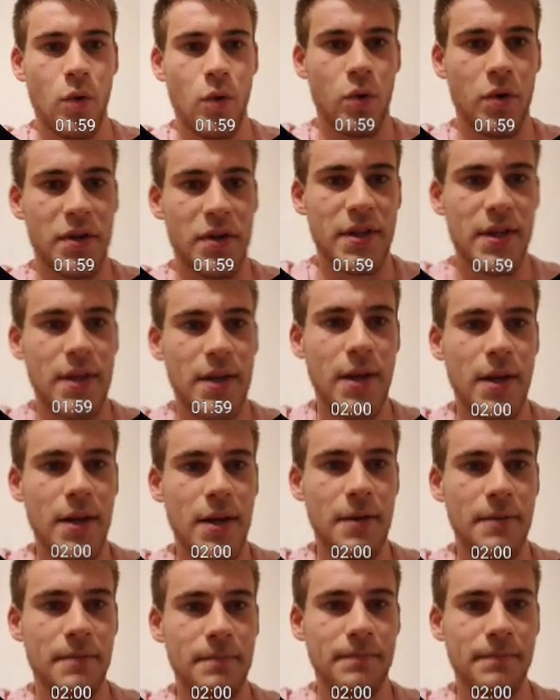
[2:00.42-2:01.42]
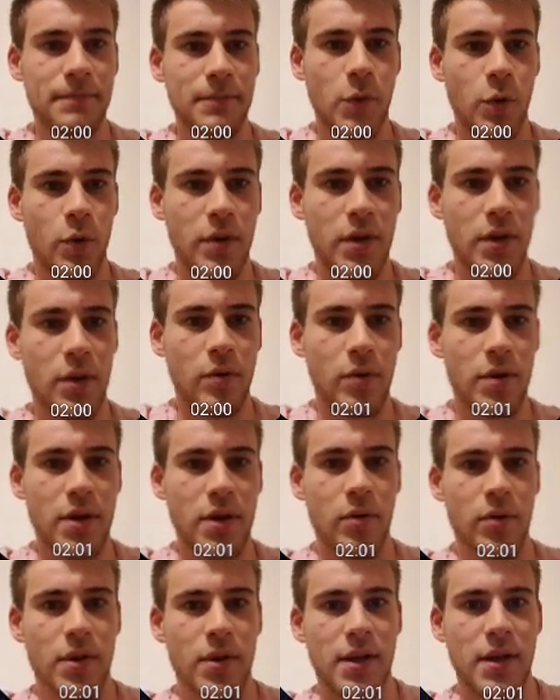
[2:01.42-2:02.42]
Ok, ok,
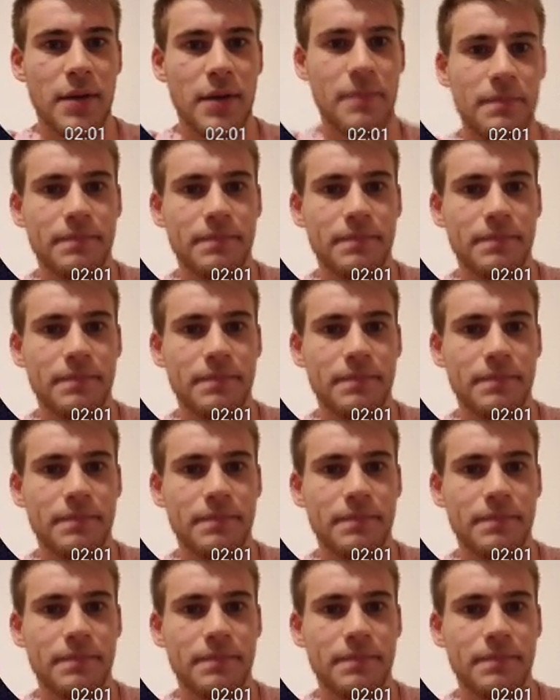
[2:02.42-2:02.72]
ok, ok.